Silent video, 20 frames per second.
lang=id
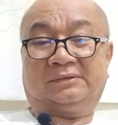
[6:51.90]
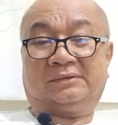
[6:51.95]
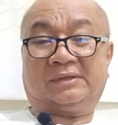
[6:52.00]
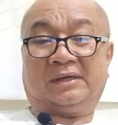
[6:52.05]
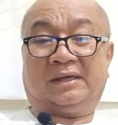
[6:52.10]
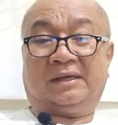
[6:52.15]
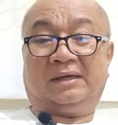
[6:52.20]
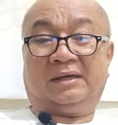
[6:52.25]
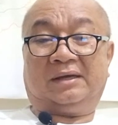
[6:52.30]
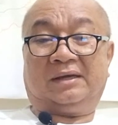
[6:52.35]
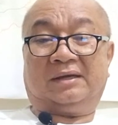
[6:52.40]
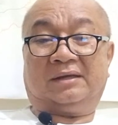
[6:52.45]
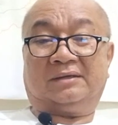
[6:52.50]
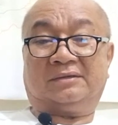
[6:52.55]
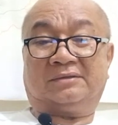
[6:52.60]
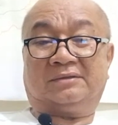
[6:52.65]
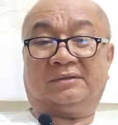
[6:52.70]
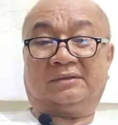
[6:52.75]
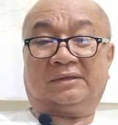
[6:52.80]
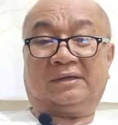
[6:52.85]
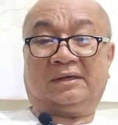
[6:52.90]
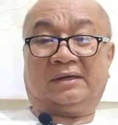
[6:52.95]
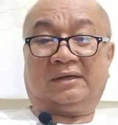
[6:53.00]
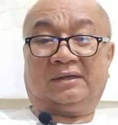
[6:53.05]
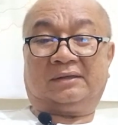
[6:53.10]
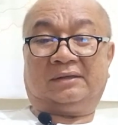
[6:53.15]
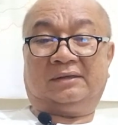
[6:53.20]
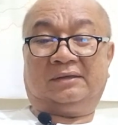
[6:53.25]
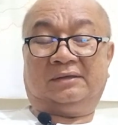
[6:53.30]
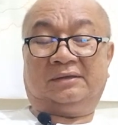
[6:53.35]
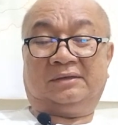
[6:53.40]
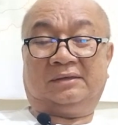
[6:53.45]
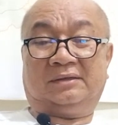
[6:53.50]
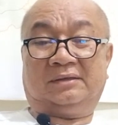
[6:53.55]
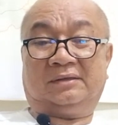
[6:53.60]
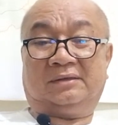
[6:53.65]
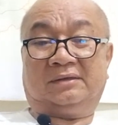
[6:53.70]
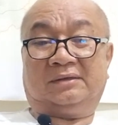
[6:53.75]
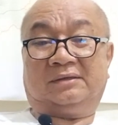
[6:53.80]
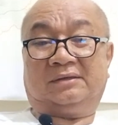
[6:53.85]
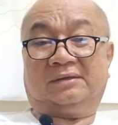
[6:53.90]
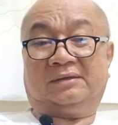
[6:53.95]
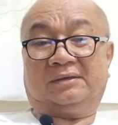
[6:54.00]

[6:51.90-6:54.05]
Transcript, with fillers: saya setakat ini